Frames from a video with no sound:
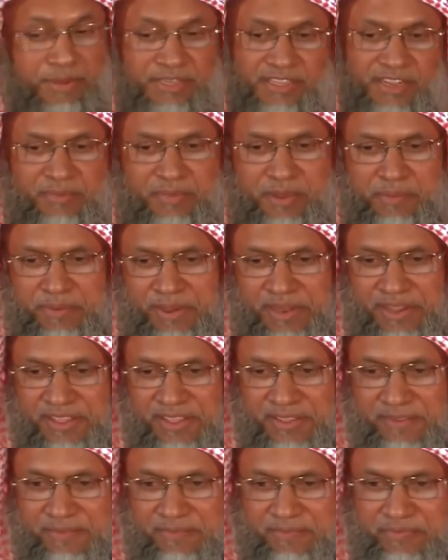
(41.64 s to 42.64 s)
নামাজের ব্যাপার
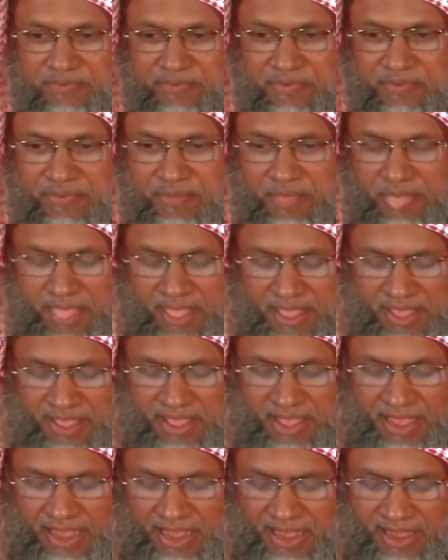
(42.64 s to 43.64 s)

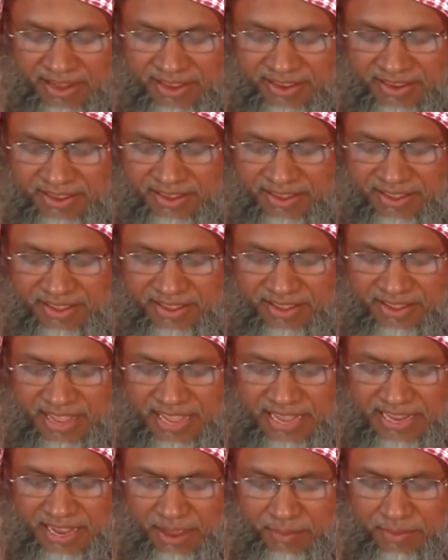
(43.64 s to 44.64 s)
আর
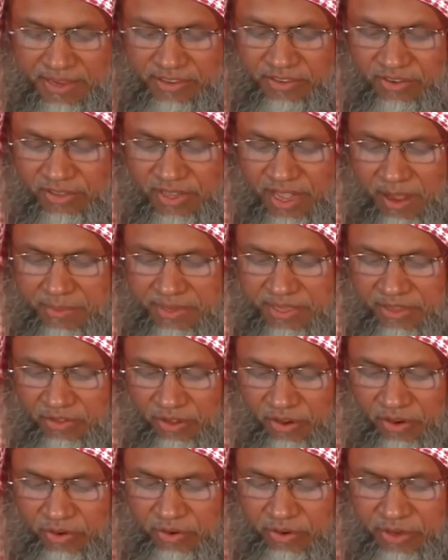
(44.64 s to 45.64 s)
এই নামাজ যদি আমাদের
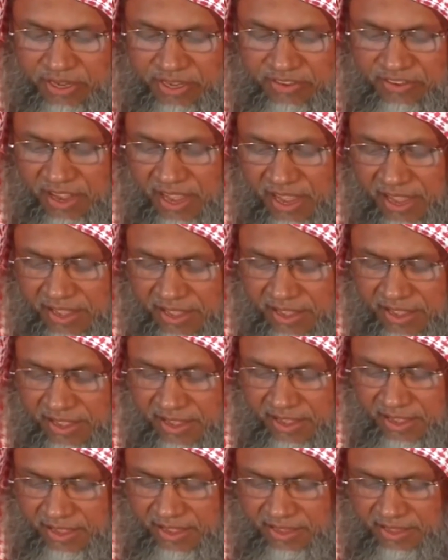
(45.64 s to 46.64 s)
তরক হয়ে যায়
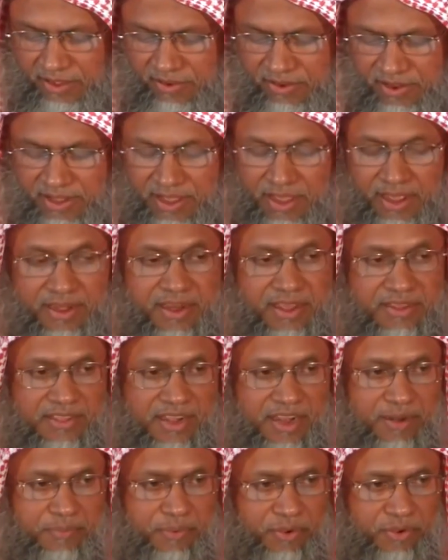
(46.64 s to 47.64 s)
তাহলে আল্লাহ
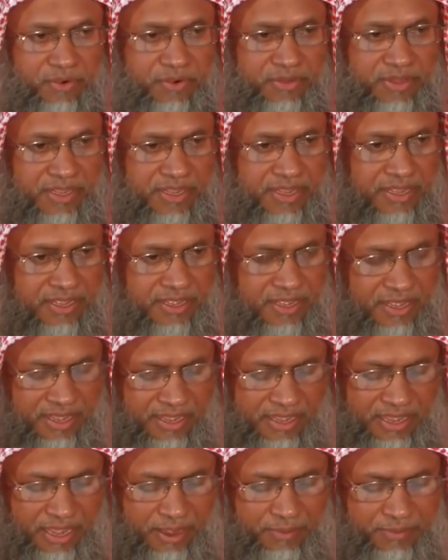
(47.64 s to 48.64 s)
তালার পক্ষ থেকে
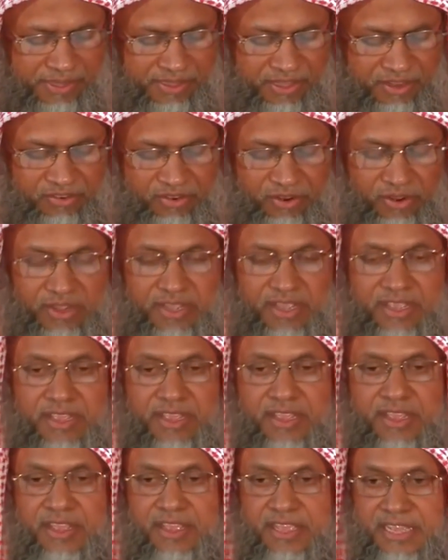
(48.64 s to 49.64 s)
আমাদের সঙ্গে
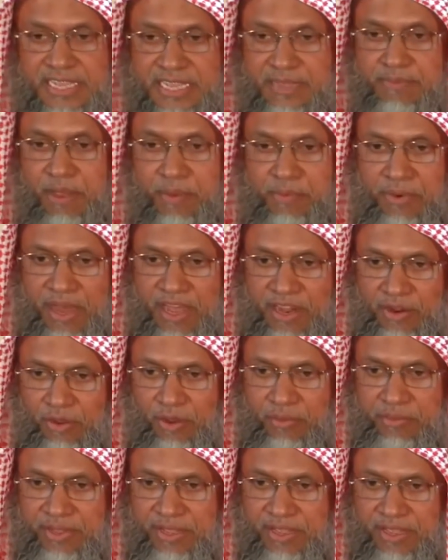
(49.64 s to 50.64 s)
কি ব্যবহার
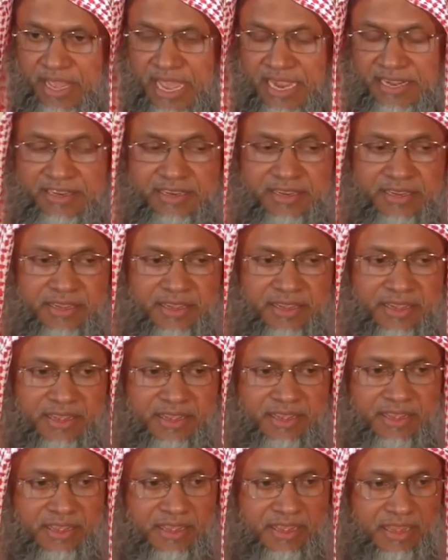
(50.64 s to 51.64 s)
হবে একটি
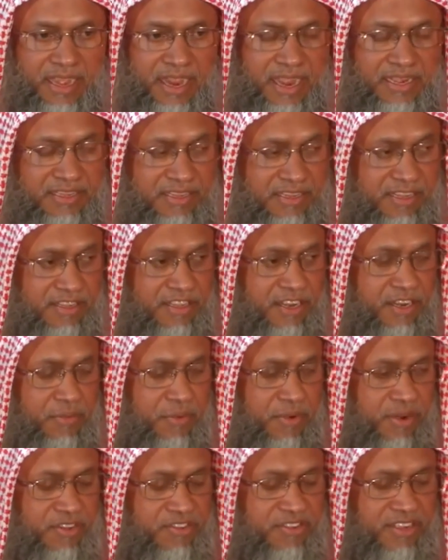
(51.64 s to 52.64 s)
হাদিসে তিনি
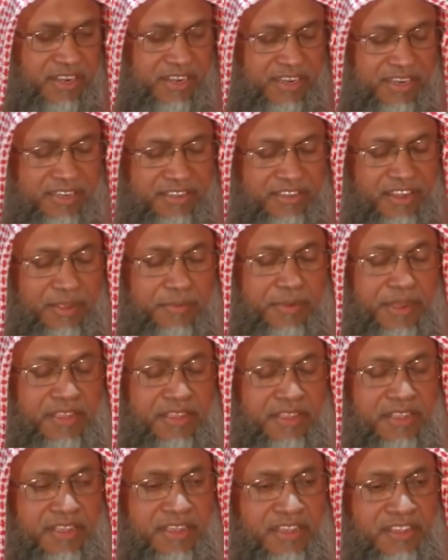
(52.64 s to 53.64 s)
বলেছেন যে
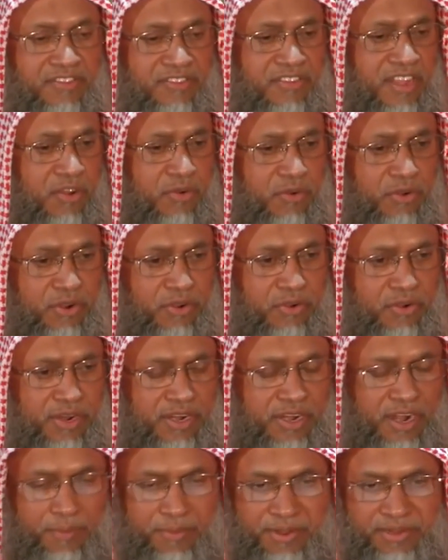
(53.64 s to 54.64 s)
ব্যক্তি ইচ্ছা করে
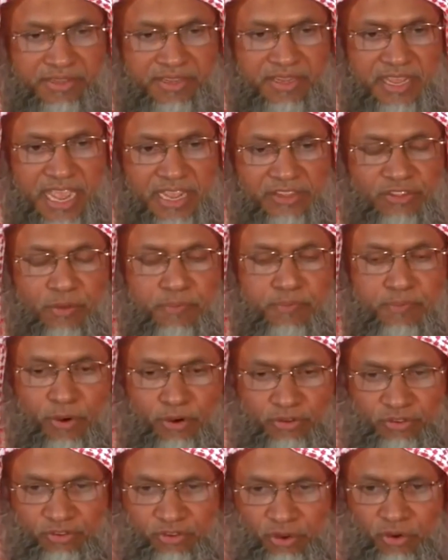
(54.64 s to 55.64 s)
করে নামাজকে একদম
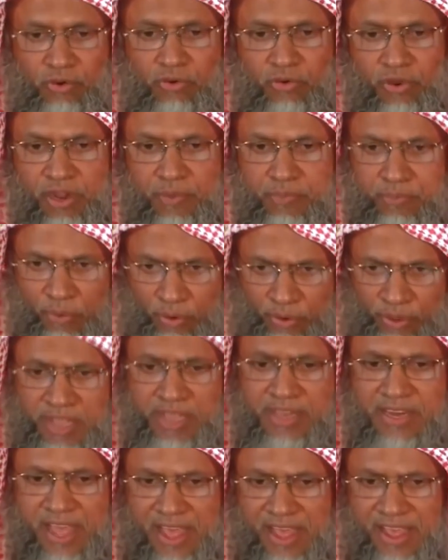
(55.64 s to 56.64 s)
বর্জন করে
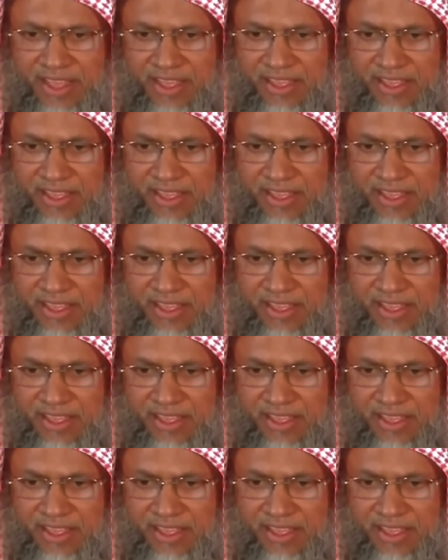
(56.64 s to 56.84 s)
পড়েই না